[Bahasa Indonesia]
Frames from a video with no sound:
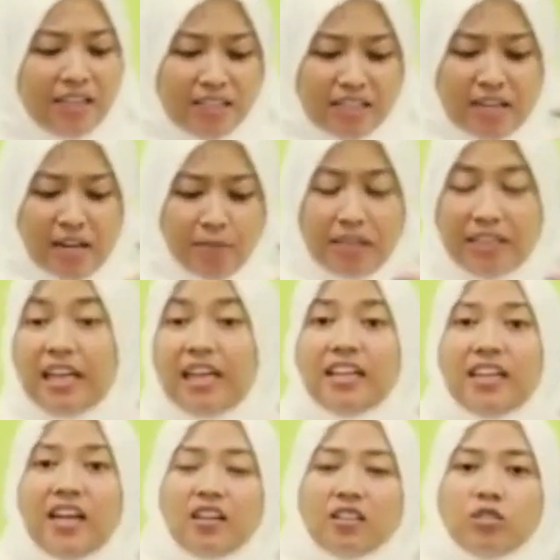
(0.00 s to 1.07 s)
sinar
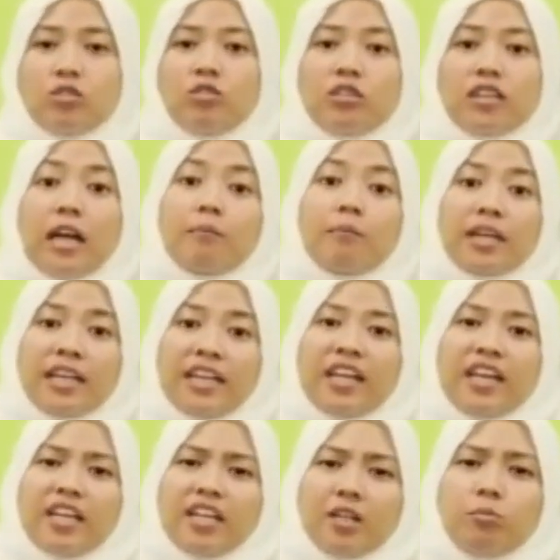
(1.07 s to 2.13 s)
matahari langsung dan
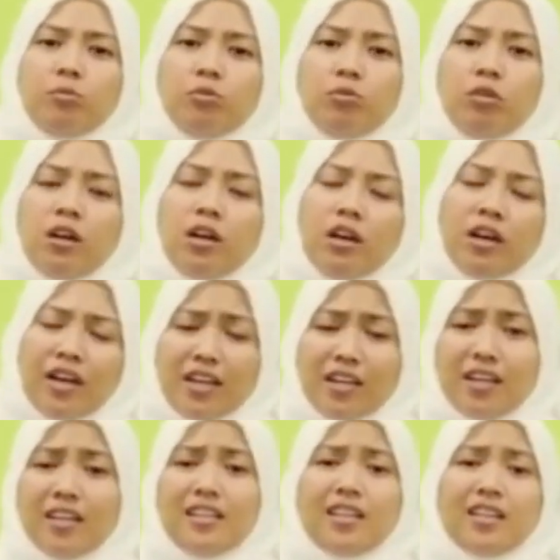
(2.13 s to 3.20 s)
menghindari debu
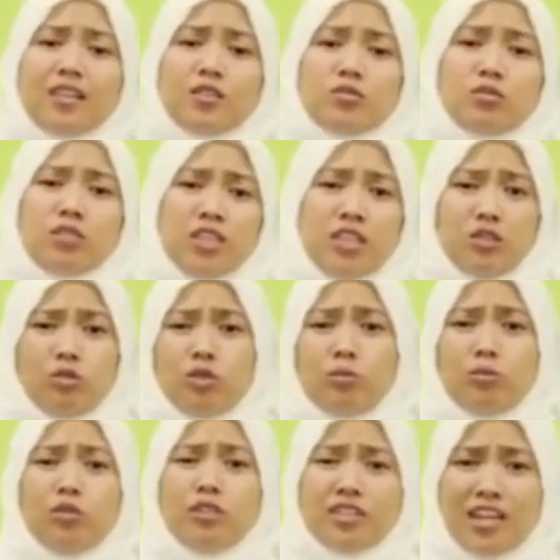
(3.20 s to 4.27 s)
karena di tanah suci itu
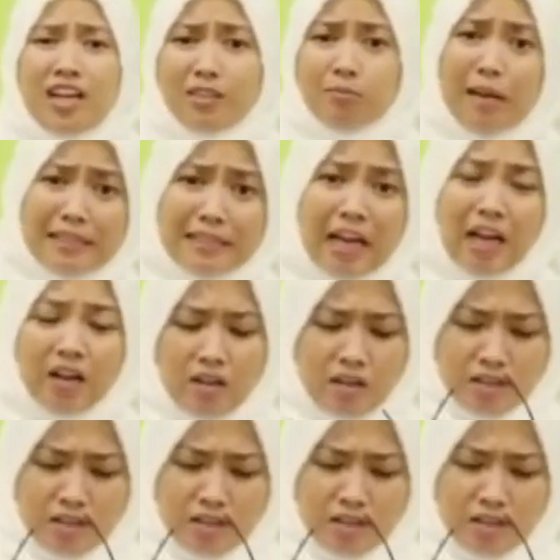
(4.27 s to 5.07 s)
debunya sangat banyak